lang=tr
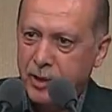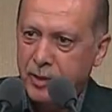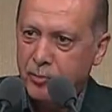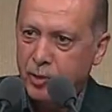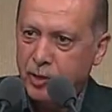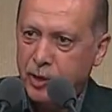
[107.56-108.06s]

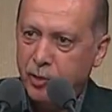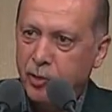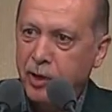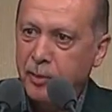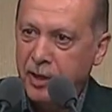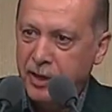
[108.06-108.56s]
okey
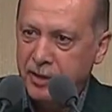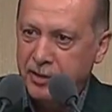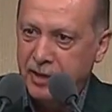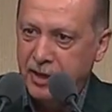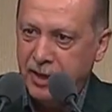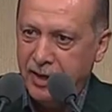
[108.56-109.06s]
mokey oynama
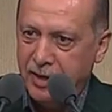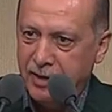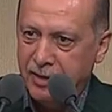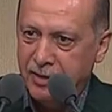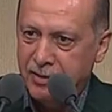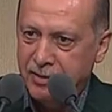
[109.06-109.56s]
yeri değil
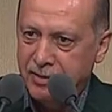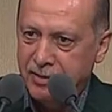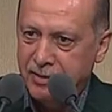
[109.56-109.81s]
ha.